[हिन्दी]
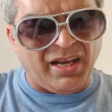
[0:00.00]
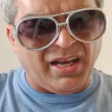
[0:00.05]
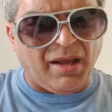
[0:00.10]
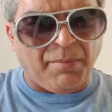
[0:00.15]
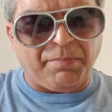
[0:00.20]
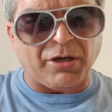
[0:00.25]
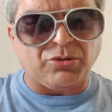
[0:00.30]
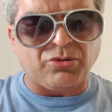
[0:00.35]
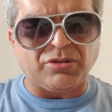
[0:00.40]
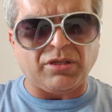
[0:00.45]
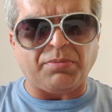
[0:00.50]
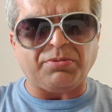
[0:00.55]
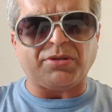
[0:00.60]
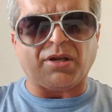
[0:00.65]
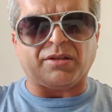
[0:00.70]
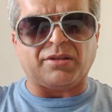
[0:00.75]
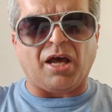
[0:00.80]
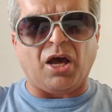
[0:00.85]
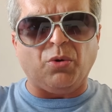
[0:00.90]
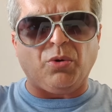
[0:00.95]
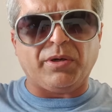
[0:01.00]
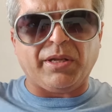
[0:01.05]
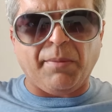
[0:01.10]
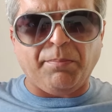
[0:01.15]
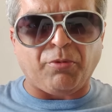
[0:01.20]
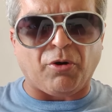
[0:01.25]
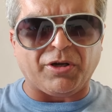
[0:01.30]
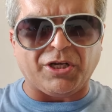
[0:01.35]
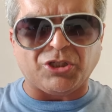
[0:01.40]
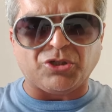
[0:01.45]
कल या परसों सब सरदार
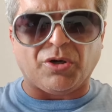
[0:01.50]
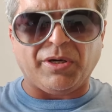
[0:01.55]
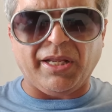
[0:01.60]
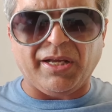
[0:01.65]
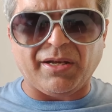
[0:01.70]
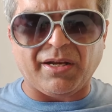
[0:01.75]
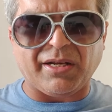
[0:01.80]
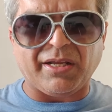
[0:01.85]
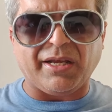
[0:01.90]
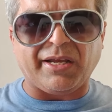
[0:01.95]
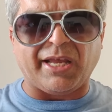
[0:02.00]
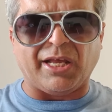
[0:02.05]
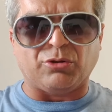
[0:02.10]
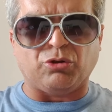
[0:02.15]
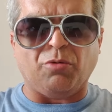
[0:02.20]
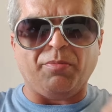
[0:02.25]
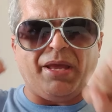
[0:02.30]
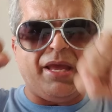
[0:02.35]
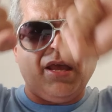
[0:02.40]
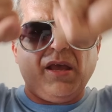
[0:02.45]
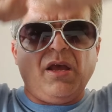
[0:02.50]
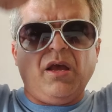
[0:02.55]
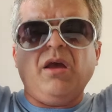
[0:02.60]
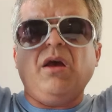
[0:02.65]
उठे पोटी शोटी करके खेतों में